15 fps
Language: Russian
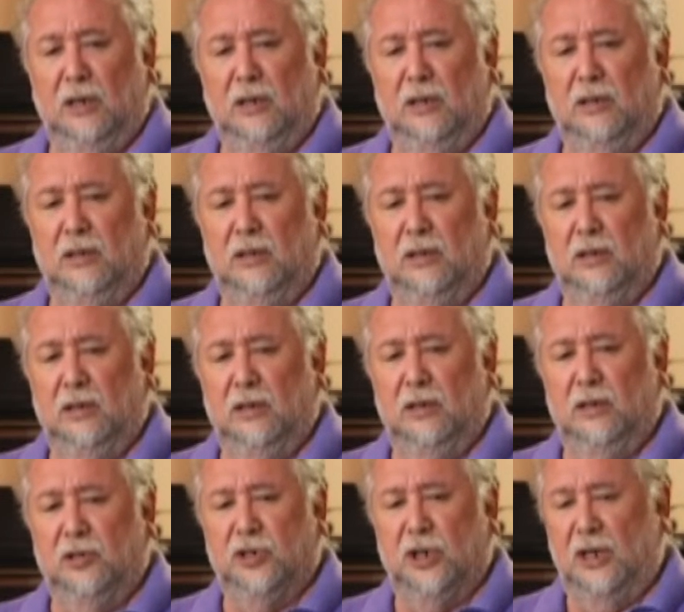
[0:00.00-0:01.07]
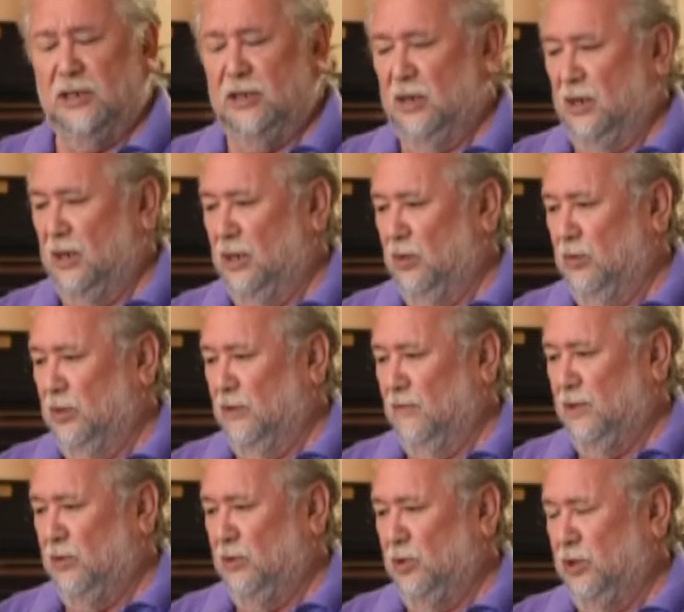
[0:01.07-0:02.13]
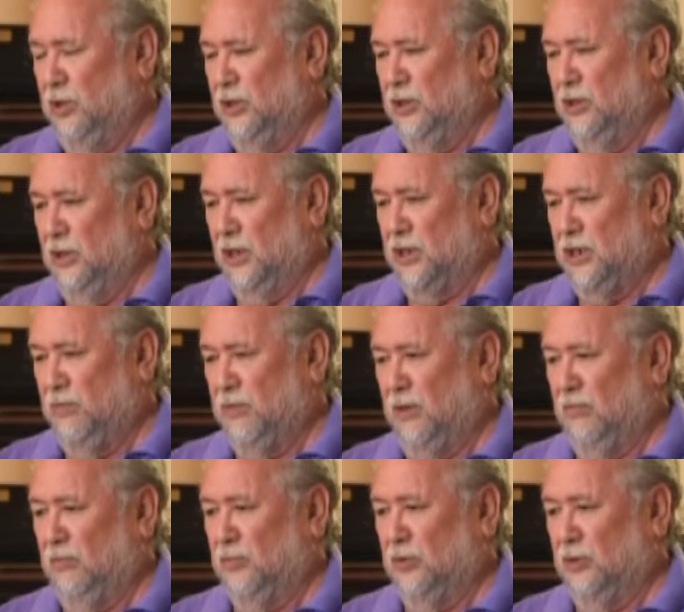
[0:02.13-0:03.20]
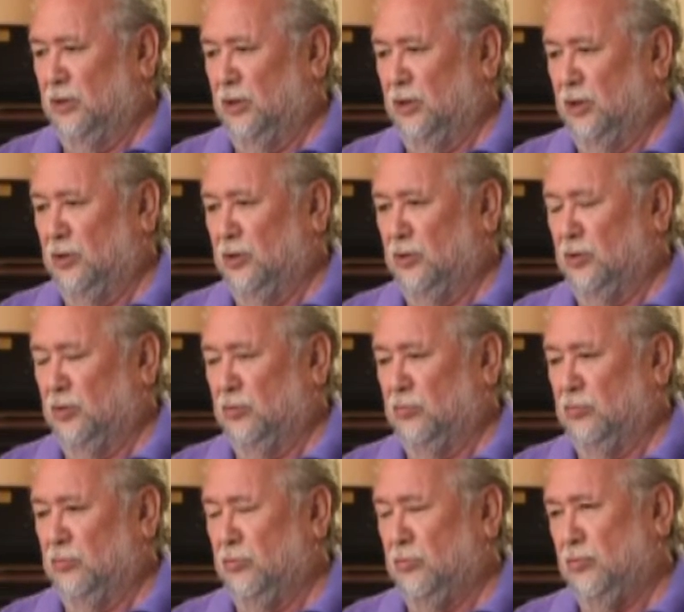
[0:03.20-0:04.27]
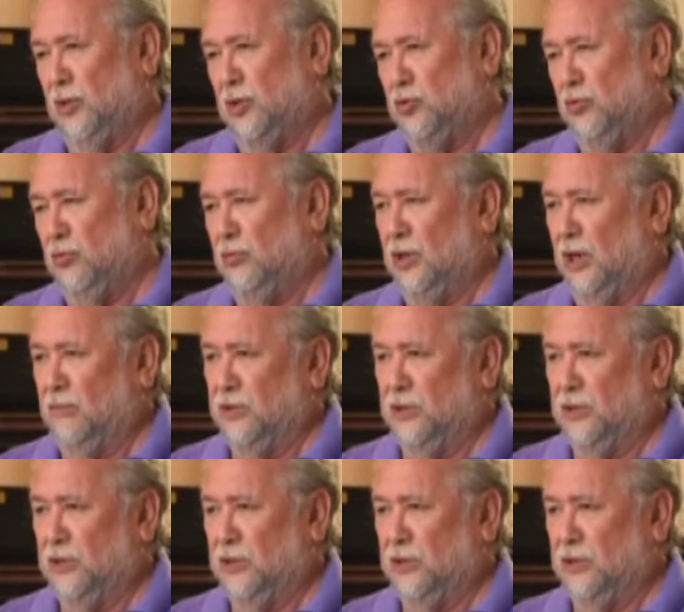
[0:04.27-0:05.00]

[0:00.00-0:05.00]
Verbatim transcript: И часто, когда он говорил, он какие-то делал ошибки, э, ну, на что, как бы